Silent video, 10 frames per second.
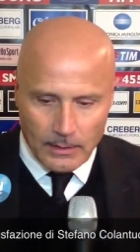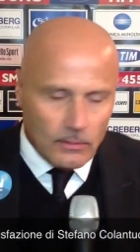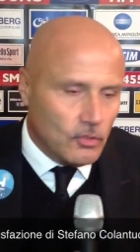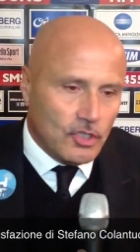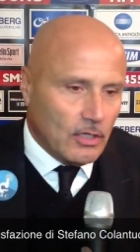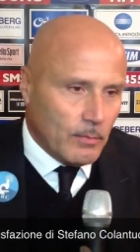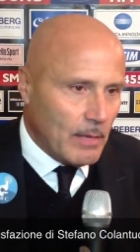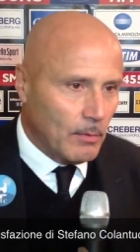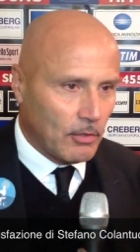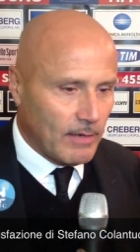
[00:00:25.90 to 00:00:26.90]
Noi ce la
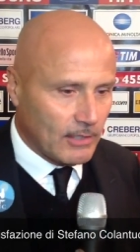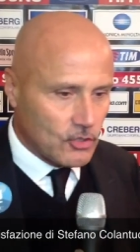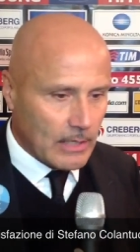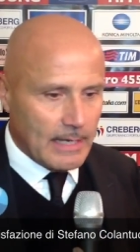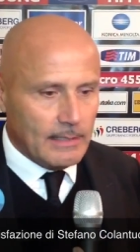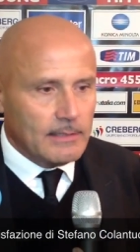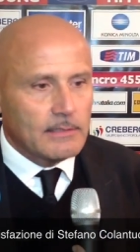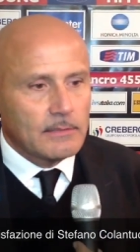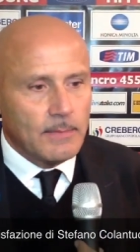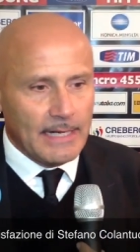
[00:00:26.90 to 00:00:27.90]
dobbiamo provare a giocare,
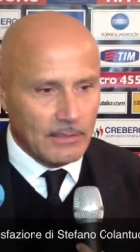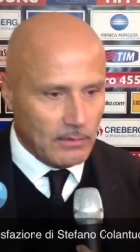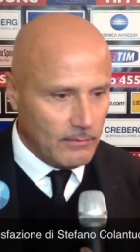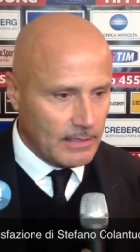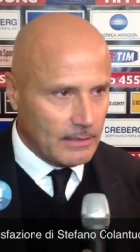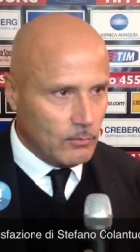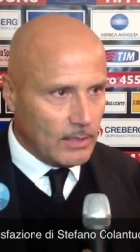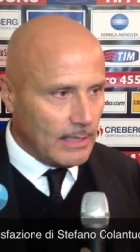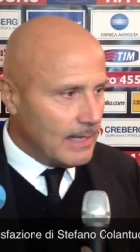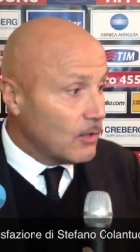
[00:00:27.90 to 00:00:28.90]
sperando di fare una
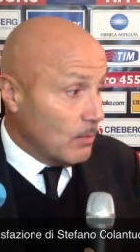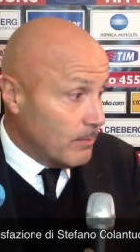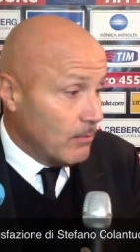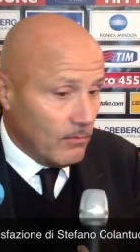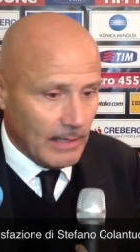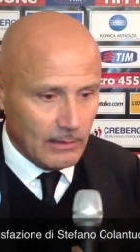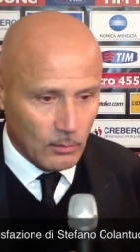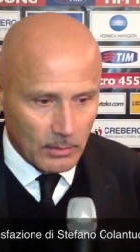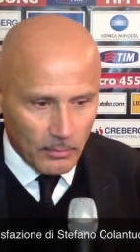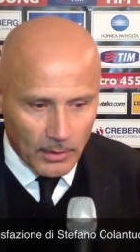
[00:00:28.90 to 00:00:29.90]
buona gara come abbiamo fatto
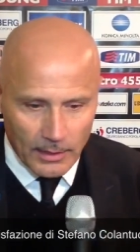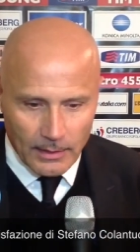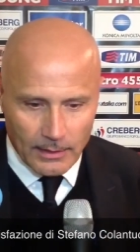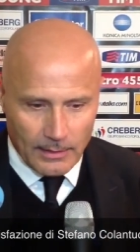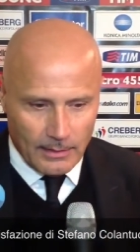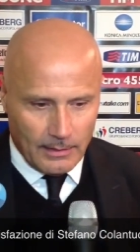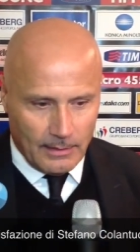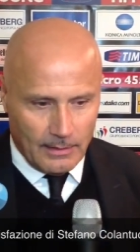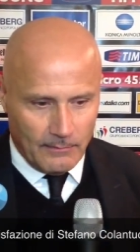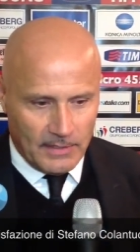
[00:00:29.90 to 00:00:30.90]
per poi
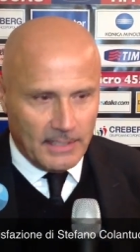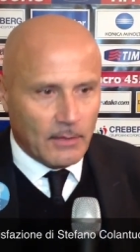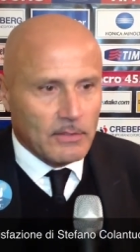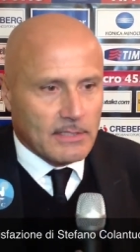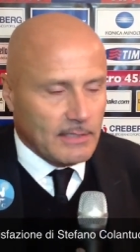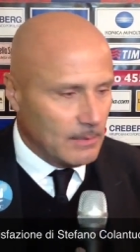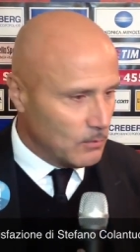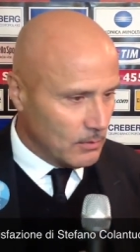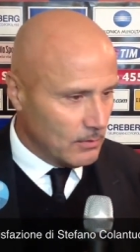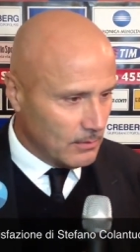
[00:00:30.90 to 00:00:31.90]
eh, vedere cosa
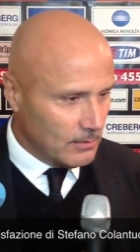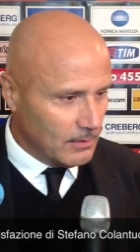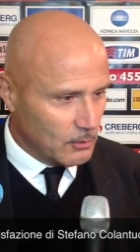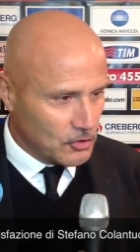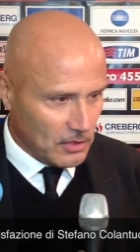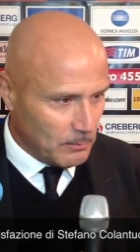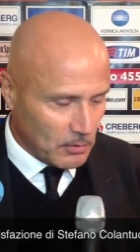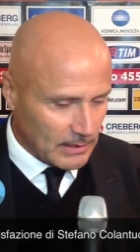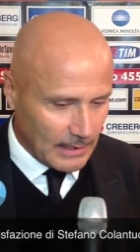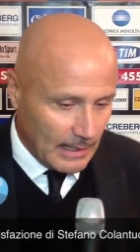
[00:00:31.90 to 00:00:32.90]
saremo riusciti a
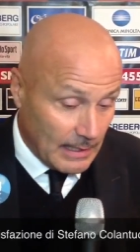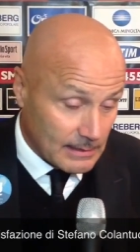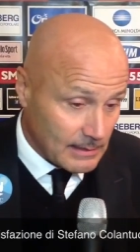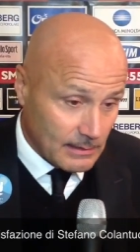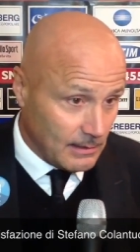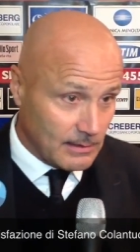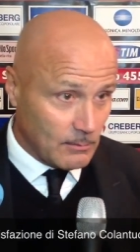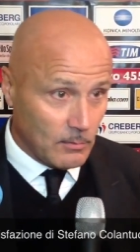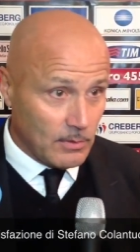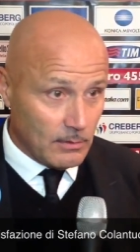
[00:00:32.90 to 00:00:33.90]
portare a casa. E stasera
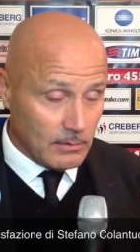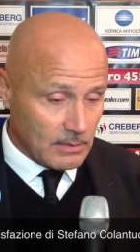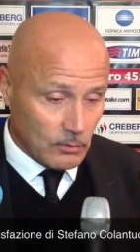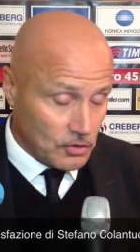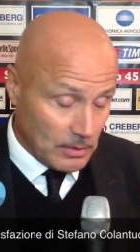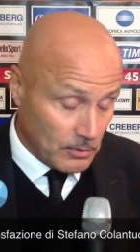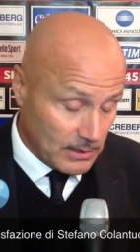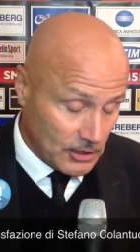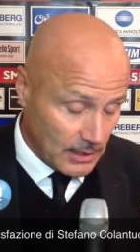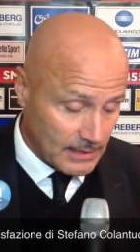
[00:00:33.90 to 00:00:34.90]
siamo, siamo riusciti a
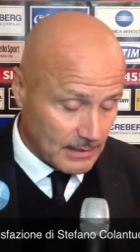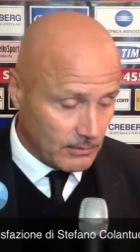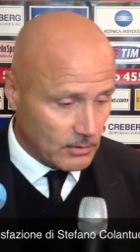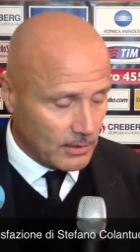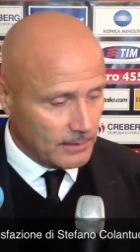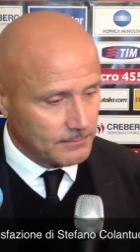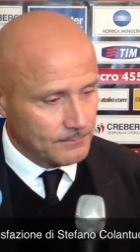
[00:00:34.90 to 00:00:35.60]
portarci a casa una vittoria.